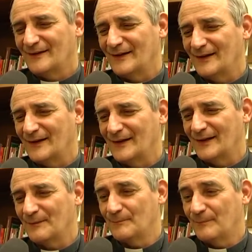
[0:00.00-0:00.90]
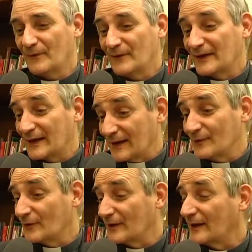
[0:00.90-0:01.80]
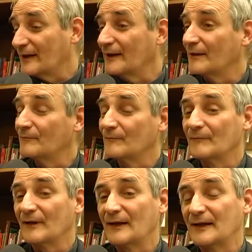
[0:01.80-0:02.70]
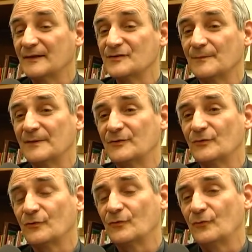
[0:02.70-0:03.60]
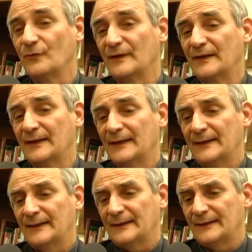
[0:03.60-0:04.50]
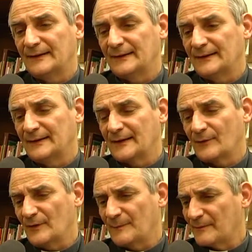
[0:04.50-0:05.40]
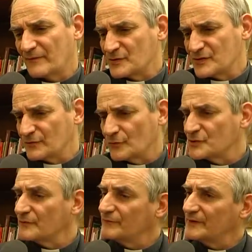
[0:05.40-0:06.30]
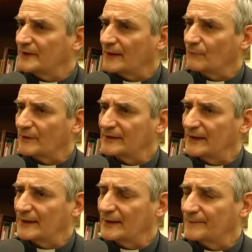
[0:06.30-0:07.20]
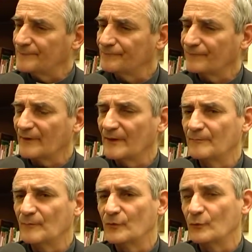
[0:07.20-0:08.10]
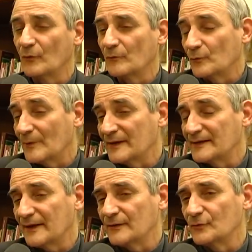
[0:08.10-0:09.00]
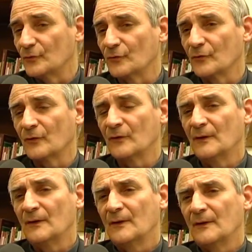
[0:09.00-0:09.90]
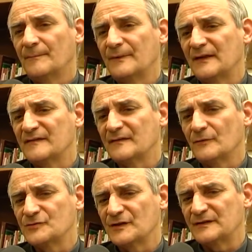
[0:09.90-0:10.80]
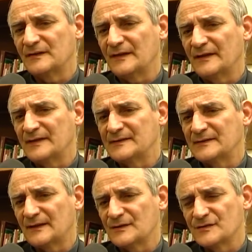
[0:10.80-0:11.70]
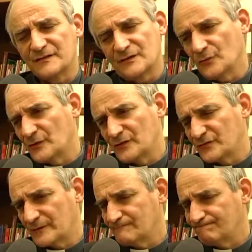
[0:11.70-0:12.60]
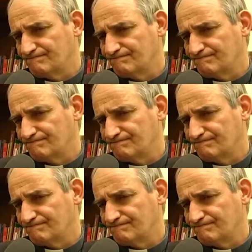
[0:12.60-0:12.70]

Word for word: E, e poi credo che, che, è l'atteggiamento con cui eh, anche qui Papa Francesco ci invita a guardare l'umanità intorno, perché se non c'è tenerezza ci si indurisce.